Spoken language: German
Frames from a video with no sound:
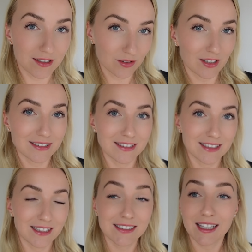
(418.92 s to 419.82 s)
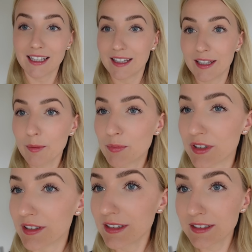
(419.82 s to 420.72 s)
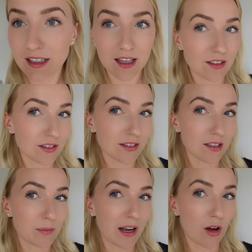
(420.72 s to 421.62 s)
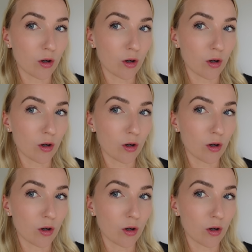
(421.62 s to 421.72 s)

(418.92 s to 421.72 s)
So, das ist jetzt das Ergebnis. Also ihr seht, meine